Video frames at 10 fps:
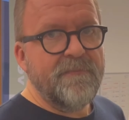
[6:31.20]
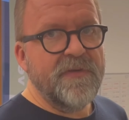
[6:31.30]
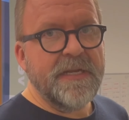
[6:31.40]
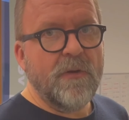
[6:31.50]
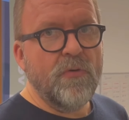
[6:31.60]

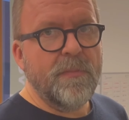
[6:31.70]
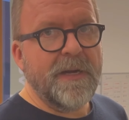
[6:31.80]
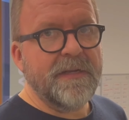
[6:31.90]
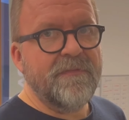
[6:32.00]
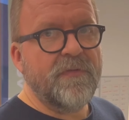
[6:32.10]
wiederholbaren
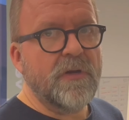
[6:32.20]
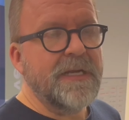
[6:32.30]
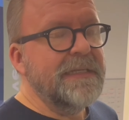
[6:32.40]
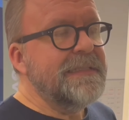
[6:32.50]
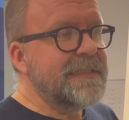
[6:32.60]
Erfolg.
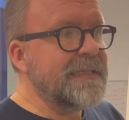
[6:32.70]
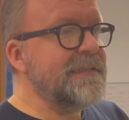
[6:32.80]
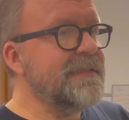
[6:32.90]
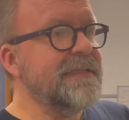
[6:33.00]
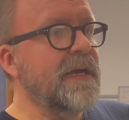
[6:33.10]
Das ist